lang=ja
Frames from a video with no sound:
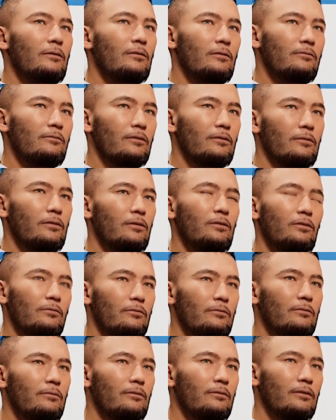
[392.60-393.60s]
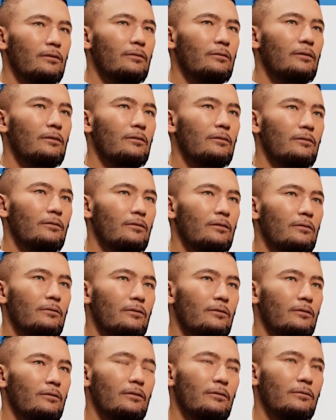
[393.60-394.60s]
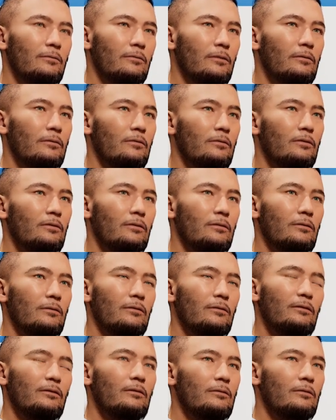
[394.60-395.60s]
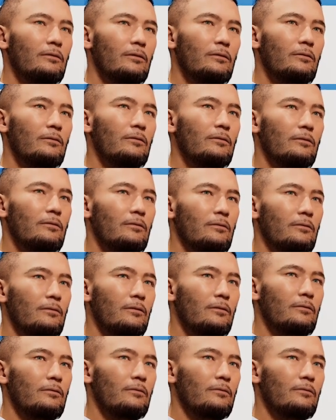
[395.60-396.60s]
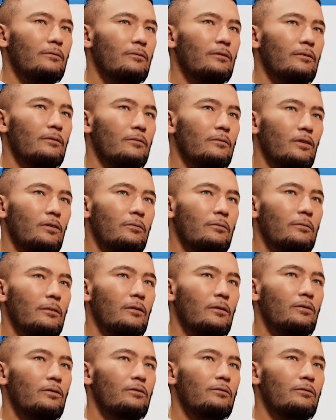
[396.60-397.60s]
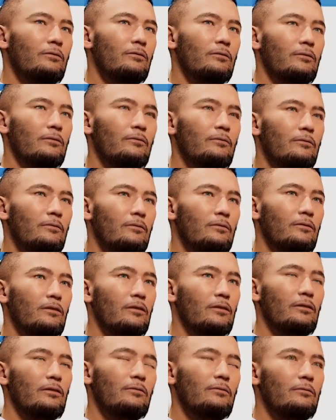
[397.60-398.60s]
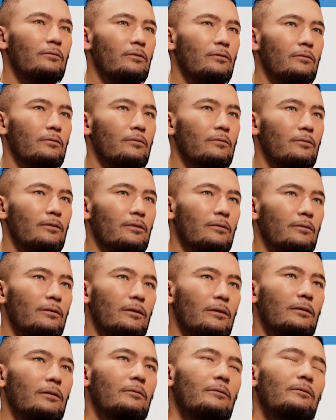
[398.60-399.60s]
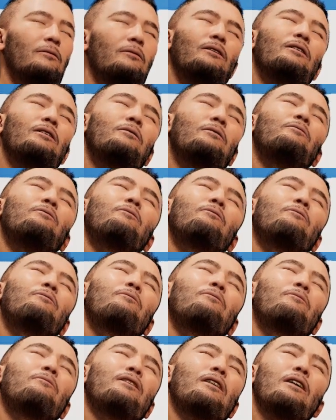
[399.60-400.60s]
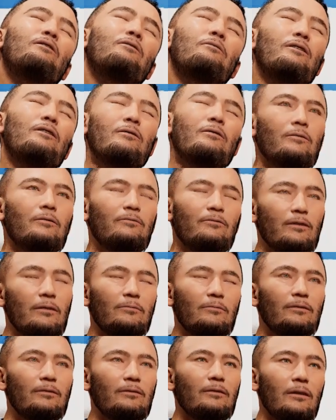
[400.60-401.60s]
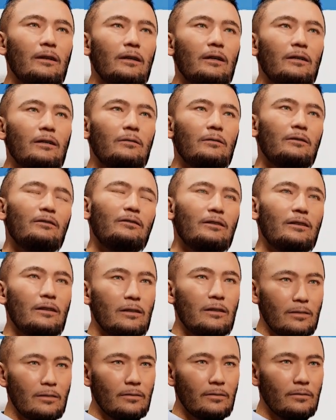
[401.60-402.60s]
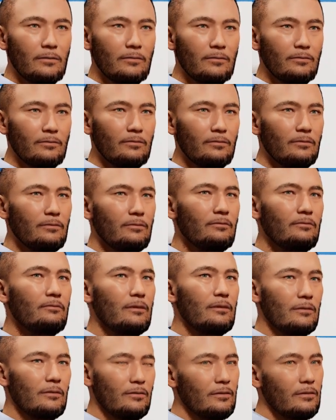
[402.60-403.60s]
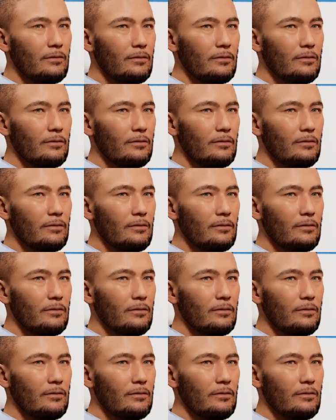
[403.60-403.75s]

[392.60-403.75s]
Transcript: のプロトコルに対応してますし、あとはですね、最近なんですけども、まあ、放送用のもっとですね、あのー、リアルタイムといいますか、遅延が非常に少ない